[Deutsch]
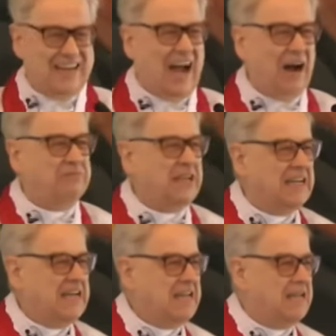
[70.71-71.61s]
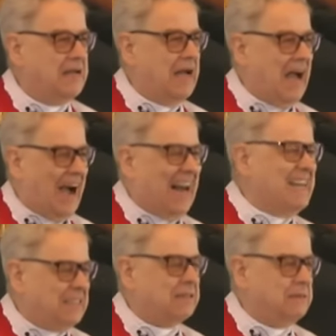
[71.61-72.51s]
auf die Knie,
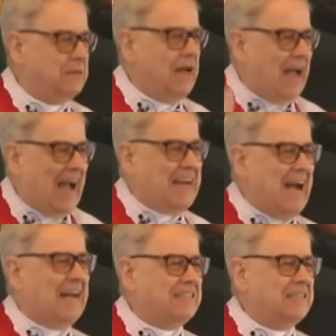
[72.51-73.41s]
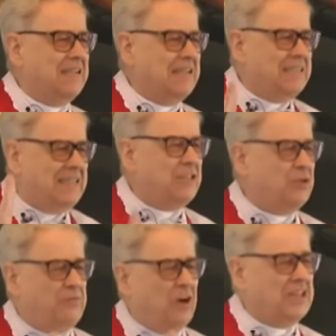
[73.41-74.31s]
halt, einhalten, nicht
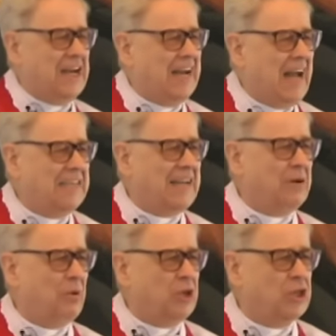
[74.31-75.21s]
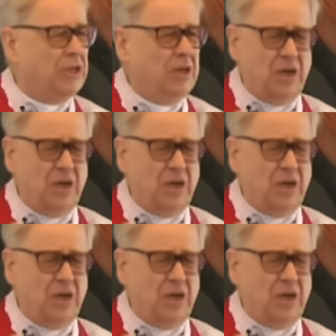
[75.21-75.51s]
sofort in den Alltag rutschen,